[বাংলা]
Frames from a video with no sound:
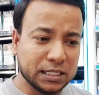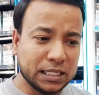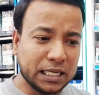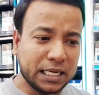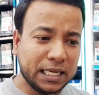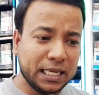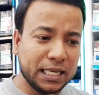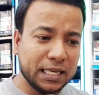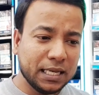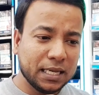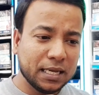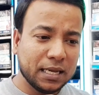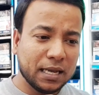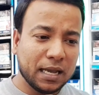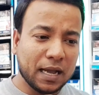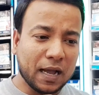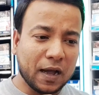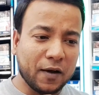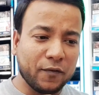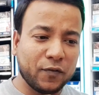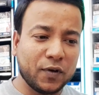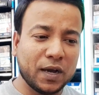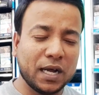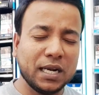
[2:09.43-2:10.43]
যিনি
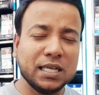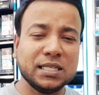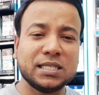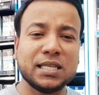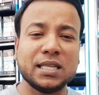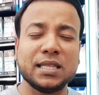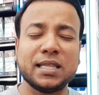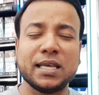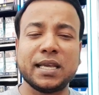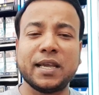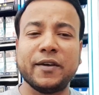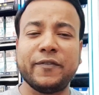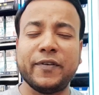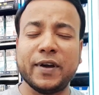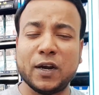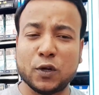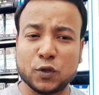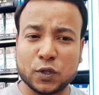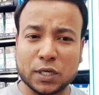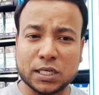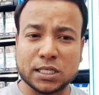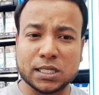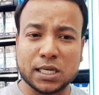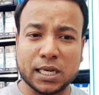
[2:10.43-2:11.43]
আফগানিস্তান থেকে
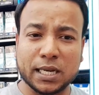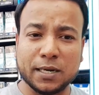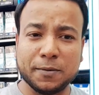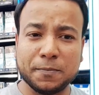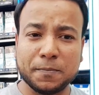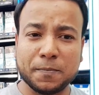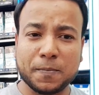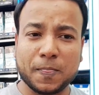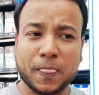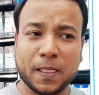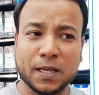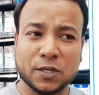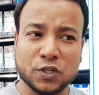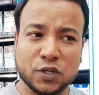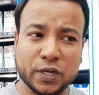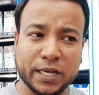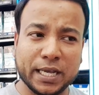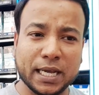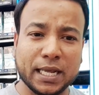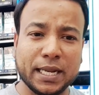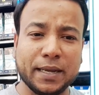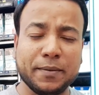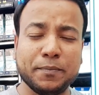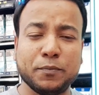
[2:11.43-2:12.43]
ফেরত আসলেন
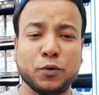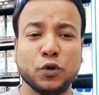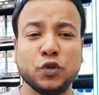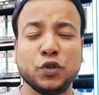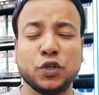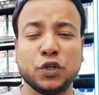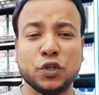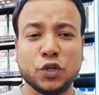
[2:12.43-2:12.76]
সেখানে বন্দি